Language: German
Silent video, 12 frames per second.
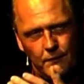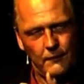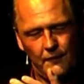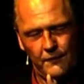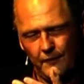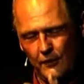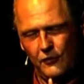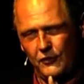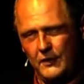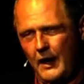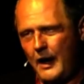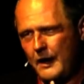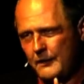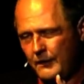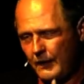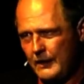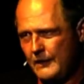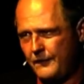Das ist hier ein
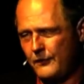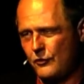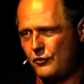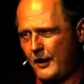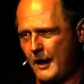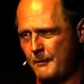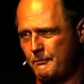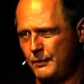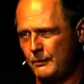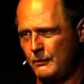Krisenstab.